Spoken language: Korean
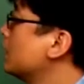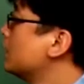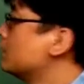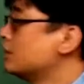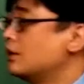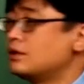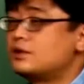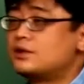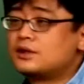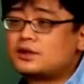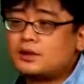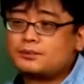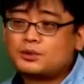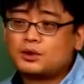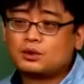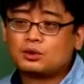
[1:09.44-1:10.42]
같은 건
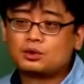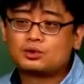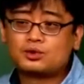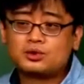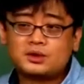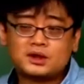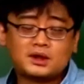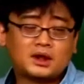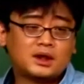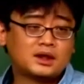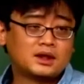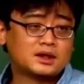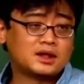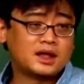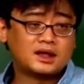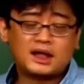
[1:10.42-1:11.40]
직접적으로 출제되는
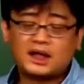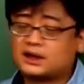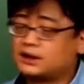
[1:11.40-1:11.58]
대상은